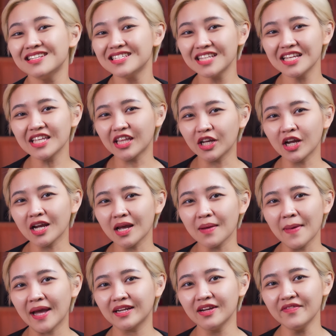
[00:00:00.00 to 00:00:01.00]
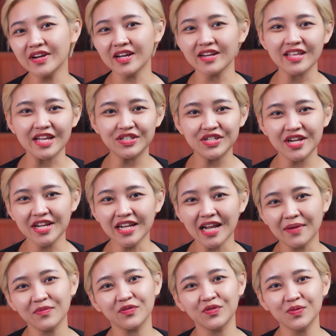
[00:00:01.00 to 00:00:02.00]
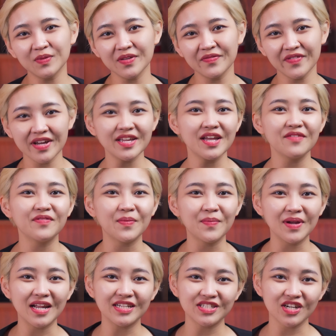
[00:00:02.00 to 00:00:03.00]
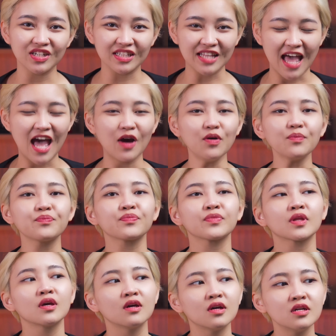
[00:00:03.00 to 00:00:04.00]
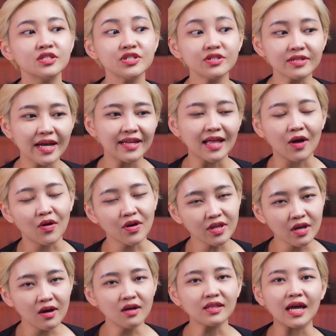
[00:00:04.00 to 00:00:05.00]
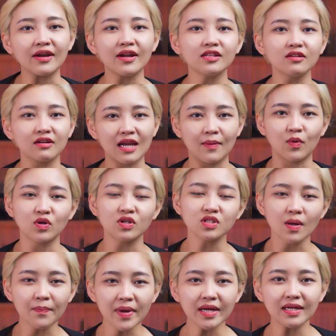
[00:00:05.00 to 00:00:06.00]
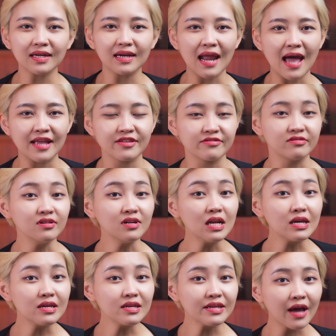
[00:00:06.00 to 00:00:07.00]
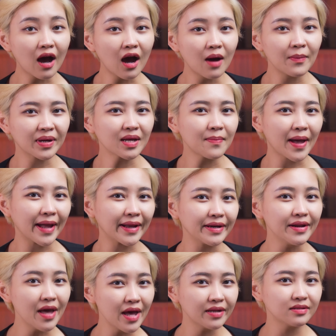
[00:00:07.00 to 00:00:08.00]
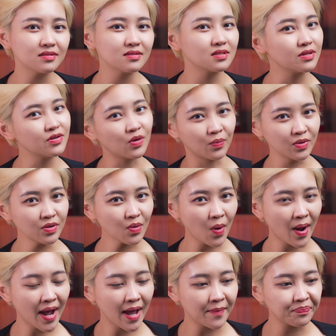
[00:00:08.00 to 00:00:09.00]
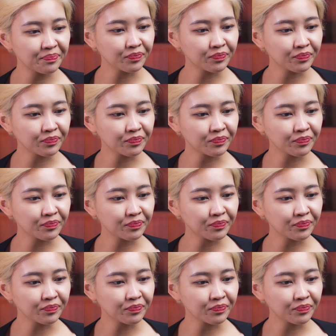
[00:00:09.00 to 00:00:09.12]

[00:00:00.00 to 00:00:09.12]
Xin chào tất cả các bạn đến với kênh giải trí Nam Vực Phương TV và mình là Trần Thảo. Trước đây Thảo có nhớ Thảo đã từng làm một cái topic là những lý do mà các bạn nên sử dụng nước hoa